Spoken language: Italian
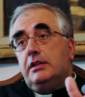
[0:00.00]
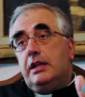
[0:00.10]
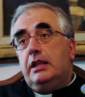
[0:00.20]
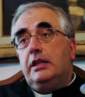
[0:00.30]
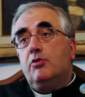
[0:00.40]

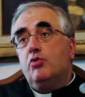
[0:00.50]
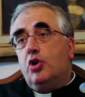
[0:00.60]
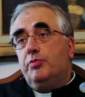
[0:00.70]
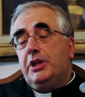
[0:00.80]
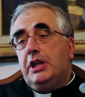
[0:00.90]
degli
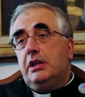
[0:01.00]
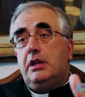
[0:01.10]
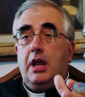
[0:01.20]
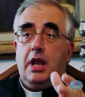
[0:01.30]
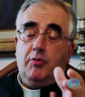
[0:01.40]

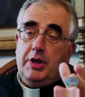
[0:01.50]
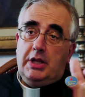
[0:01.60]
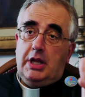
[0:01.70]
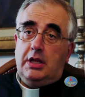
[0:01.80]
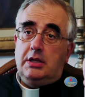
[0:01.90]
uomini e
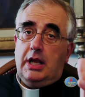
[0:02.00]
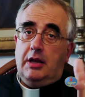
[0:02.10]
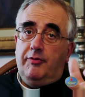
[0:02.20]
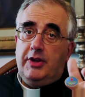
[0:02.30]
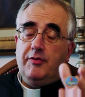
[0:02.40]
quindi
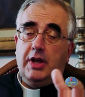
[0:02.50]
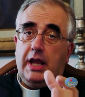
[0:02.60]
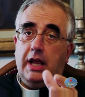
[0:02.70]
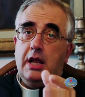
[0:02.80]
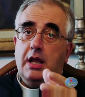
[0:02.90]
del
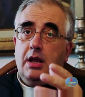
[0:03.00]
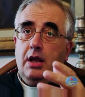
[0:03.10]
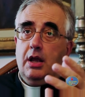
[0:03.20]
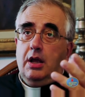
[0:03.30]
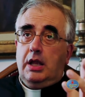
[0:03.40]
vivere
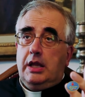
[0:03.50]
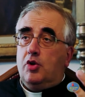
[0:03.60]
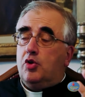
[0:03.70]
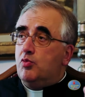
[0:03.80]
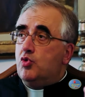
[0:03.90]
eh, in
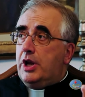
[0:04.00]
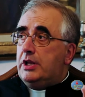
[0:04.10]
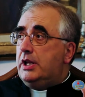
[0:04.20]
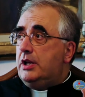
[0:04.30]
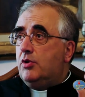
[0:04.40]
comune
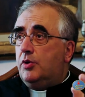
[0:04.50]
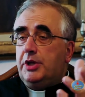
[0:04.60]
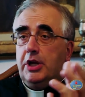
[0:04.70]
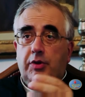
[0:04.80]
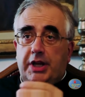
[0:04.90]
degli
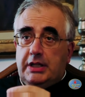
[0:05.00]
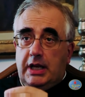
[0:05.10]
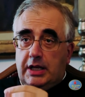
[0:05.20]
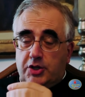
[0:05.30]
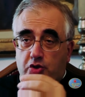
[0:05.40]
uomini, quindi
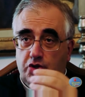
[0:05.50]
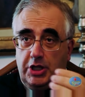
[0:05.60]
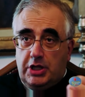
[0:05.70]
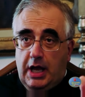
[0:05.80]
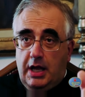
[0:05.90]
della
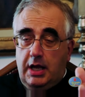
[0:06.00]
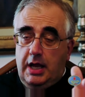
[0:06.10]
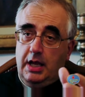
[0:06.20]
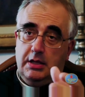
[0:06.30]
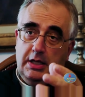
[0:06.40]

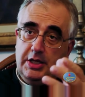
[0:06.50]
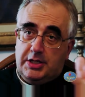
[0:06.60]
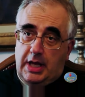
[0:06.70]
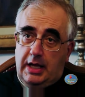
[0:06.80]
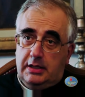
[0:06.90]
società, degli
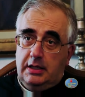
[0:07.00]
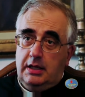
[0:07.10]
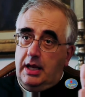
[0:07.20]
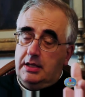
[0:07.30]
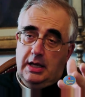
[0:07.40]

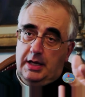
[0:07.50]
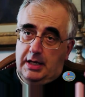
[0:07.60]
stati e delle